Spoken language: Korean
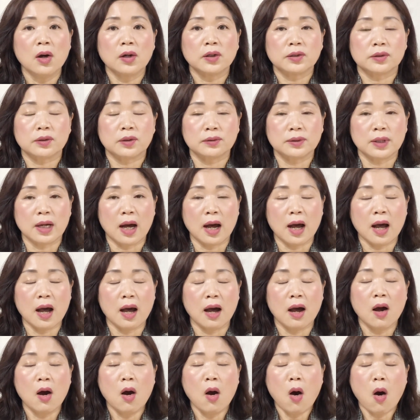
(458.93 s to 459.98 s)

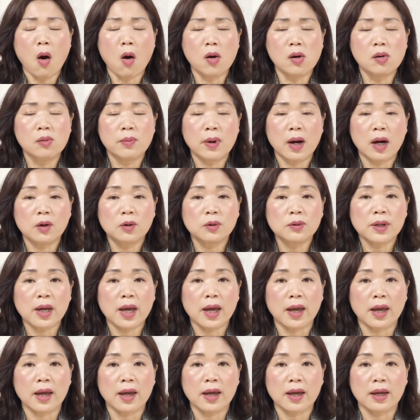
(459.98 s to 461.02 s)
그러나 얼마
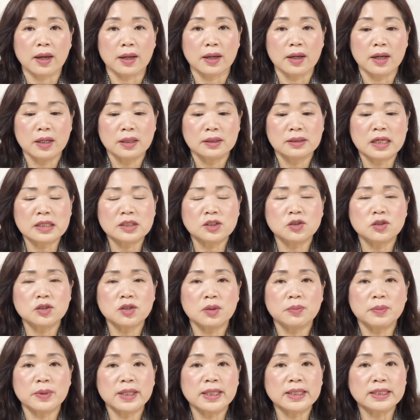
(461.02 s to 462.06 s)
후에
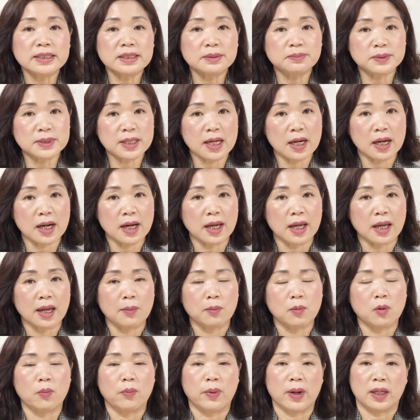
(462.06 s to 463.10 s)
예수님이 십자가에
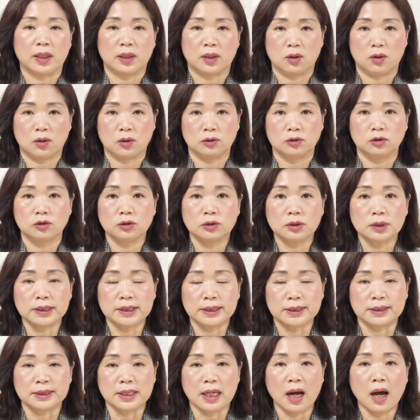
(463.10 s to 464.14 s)
못 박혀
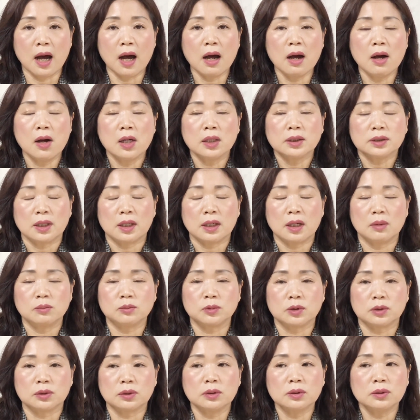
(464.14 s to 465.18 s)
죽으시자
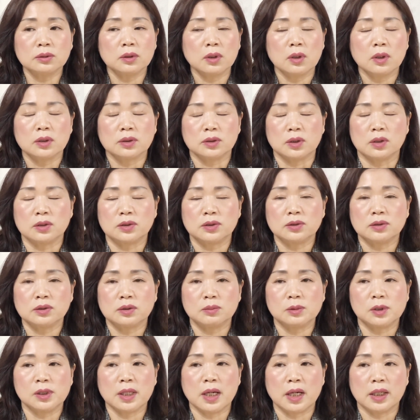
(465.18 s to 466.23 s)
사람들은
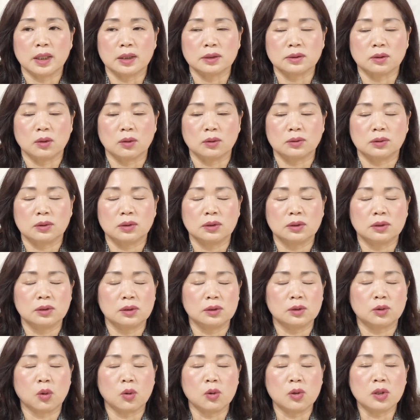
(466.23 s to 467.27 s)
예수님을 향해서
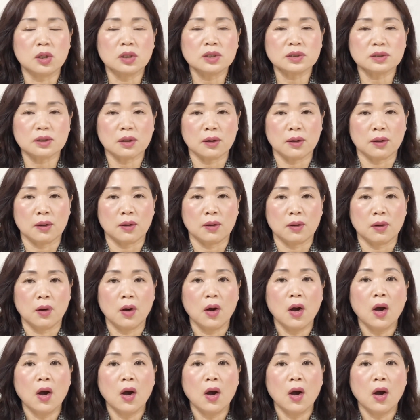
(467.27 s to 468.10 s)
등을 돌렸어요.